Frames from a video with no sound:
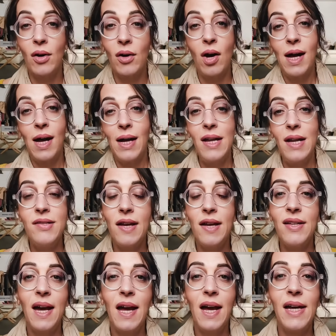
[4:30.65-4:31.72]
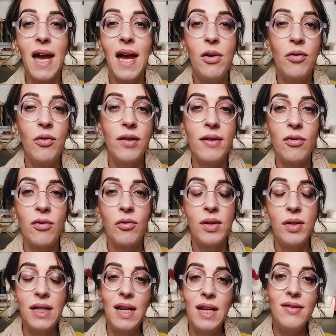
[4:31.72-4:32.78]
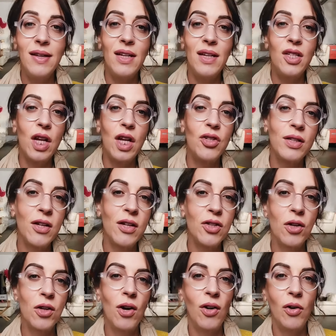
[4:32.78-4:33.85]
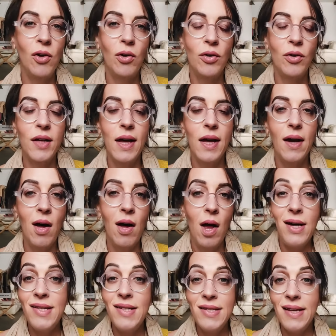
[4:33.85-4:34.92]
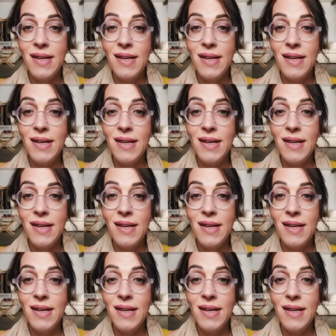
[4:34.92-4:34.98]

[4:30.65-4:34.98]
avec les années Reagan aux États-Unis, les années Thatcher en Angleterre,